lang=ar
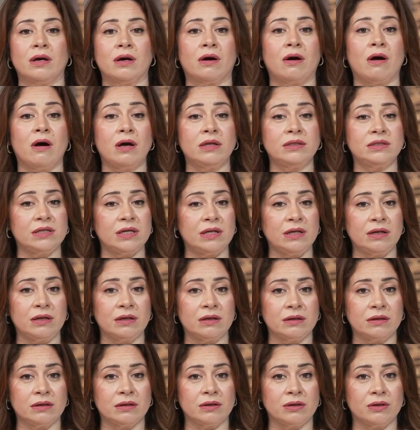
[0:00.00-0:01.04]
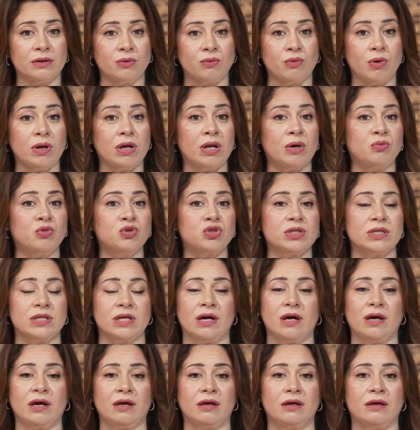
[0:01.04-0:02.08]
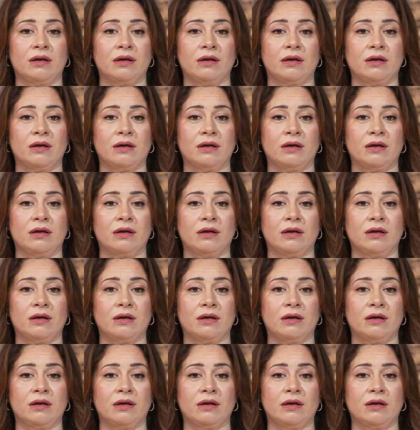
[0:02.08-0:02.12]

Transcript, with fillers: قاتل ولا مصلح